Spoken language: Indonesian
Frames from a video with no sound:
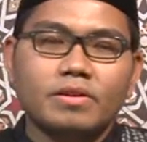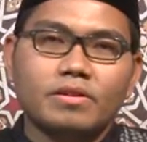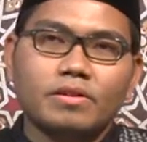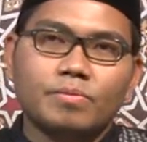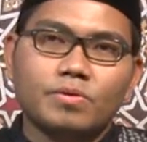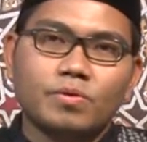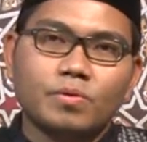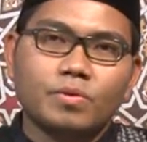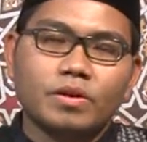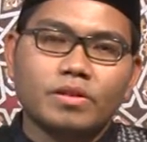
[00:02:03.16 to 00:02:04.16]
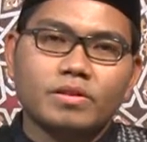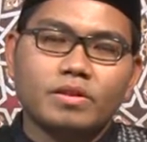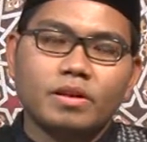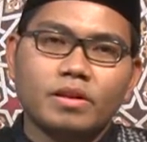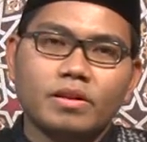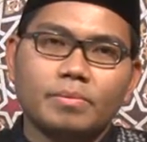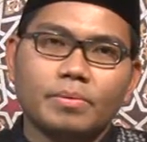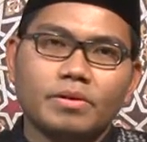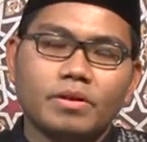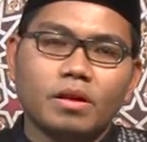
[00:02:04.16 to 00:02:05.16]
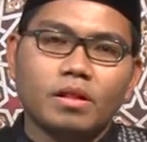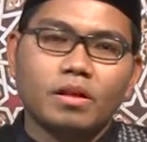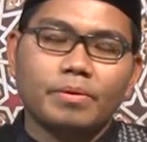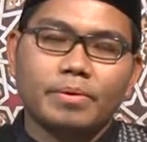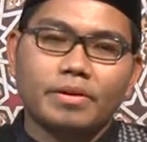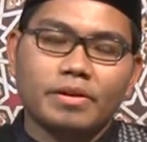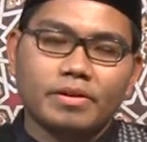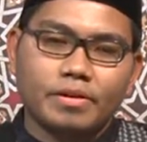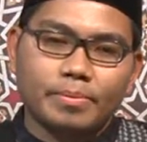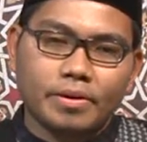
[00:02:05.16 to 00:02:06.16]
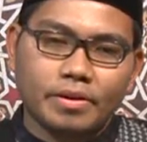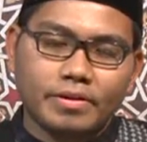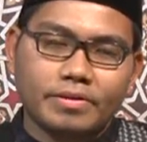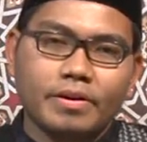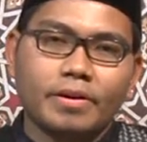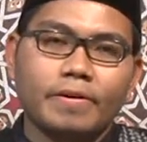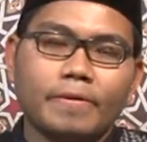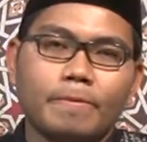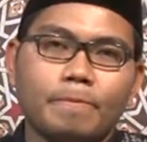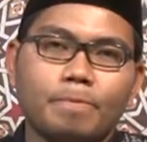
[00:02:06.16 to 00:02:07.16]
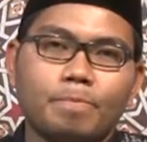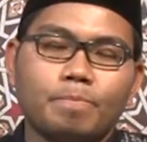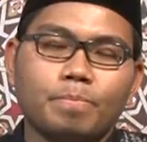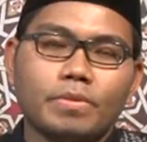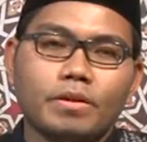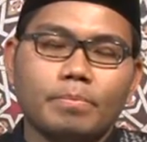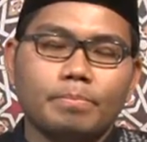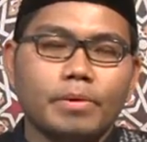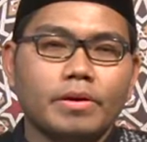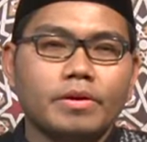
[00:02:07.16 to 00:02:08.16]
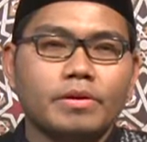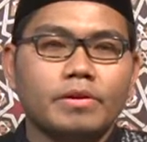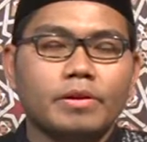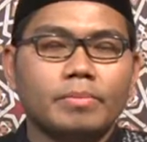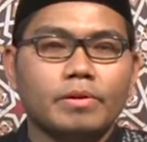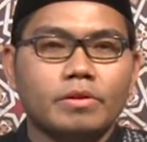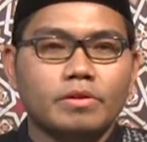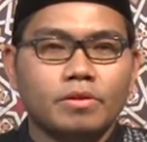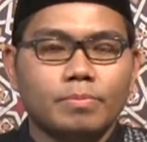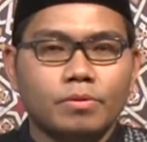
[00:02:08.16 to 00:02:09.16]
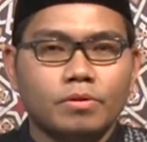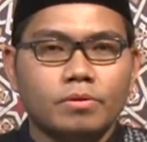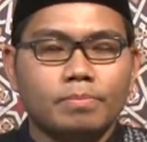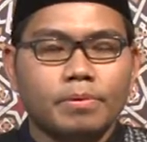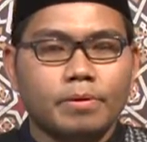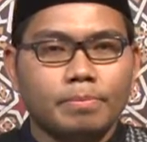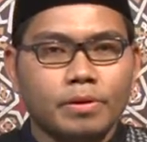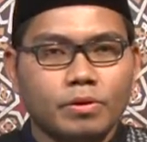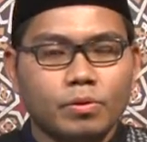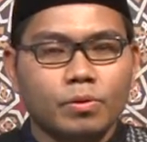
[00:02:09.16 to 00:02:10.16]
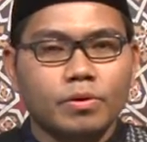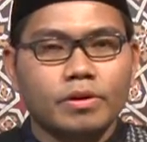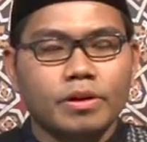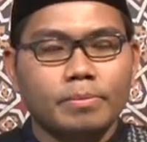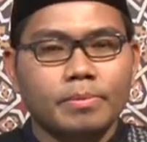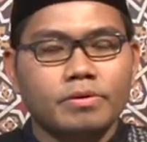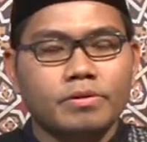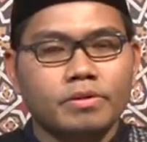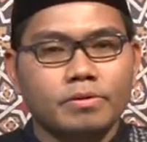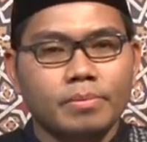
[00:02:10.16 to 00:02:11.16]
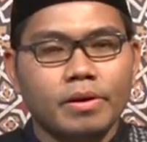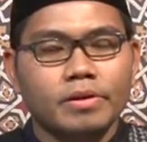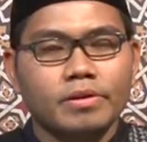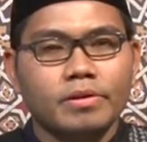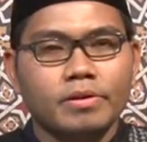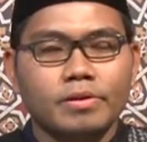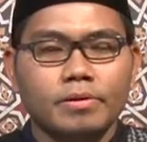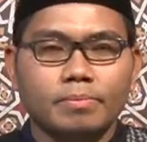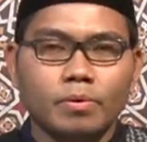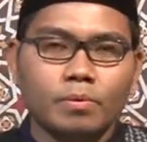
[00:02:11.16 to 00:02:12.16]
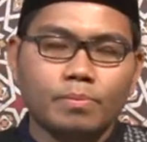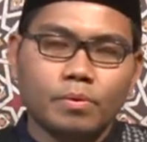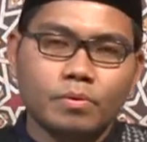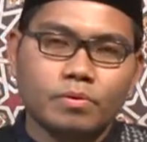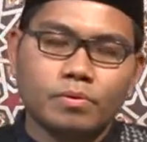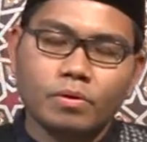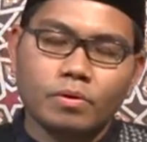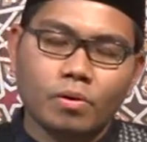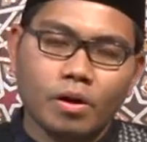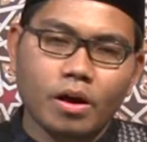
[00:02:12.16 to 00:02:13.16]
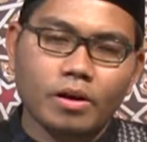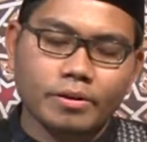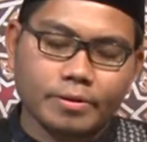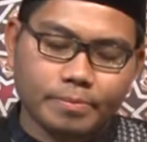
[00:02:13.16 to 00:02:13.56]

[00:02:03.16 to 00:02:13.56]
kita bersyukur atas segala nikmat yang Allah berikan kepada kita baik nikmat tersebut berbentuk nikmat jasmani maupun rohani.